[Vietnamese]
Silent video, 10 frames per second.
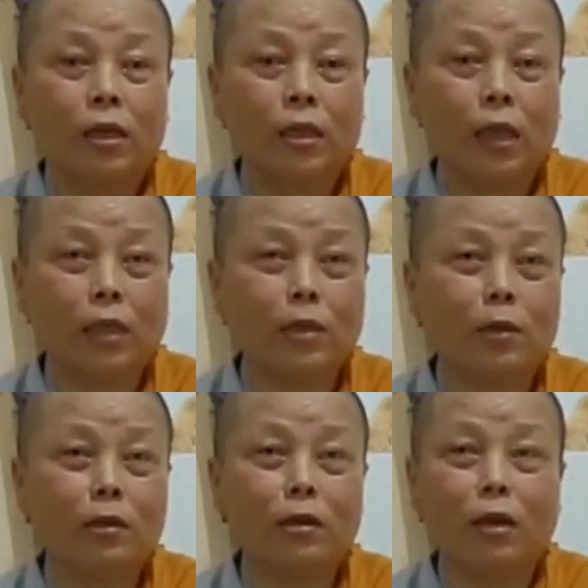Giả sử
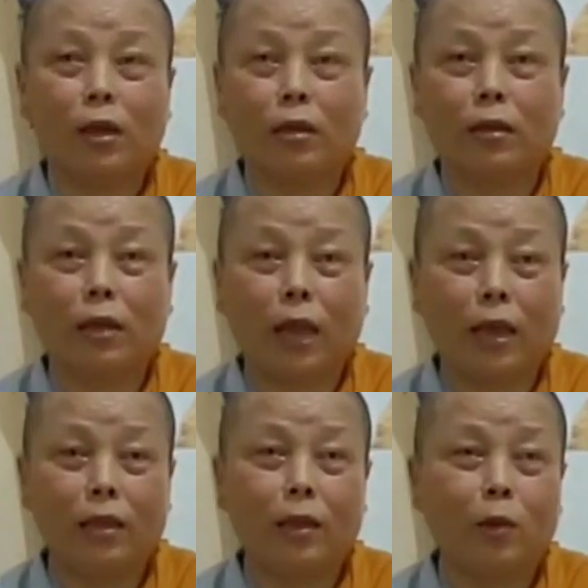như vậy nè,
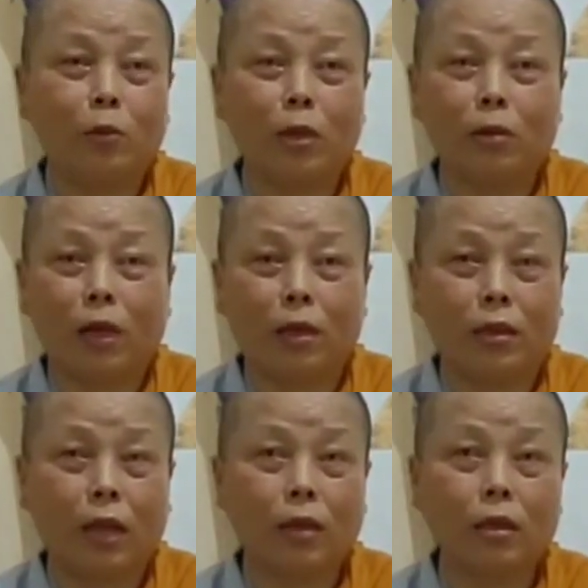thầy thì cũng như thầy,
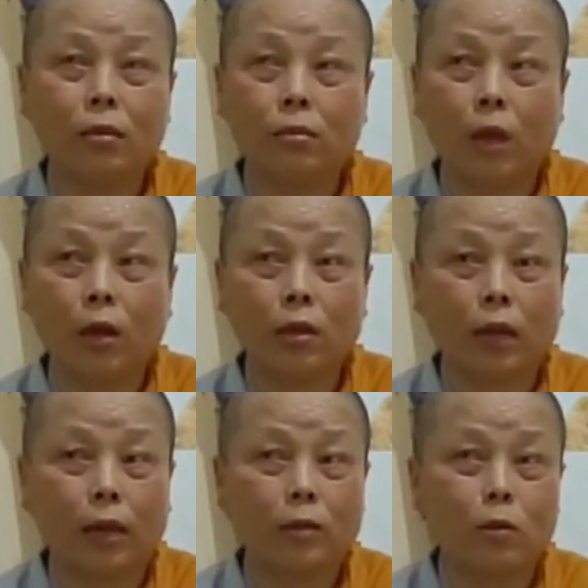tại nhân đó
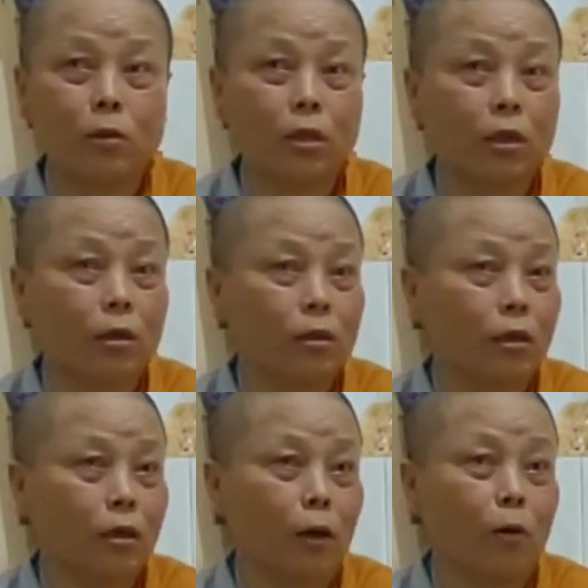cả cái xuống
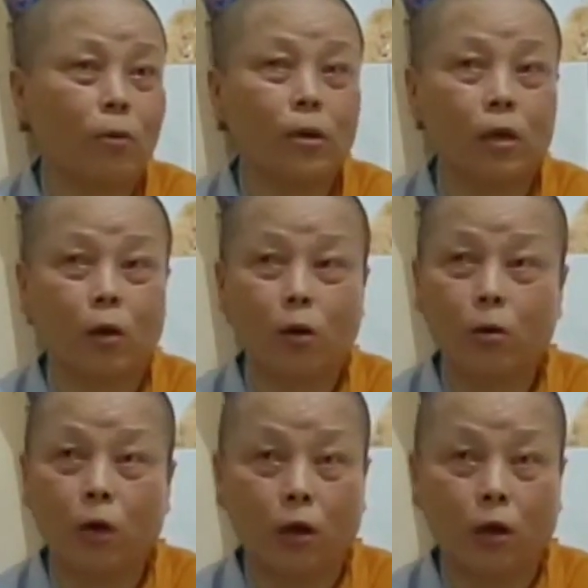như cậu ấy biết là cô hiểu rồi.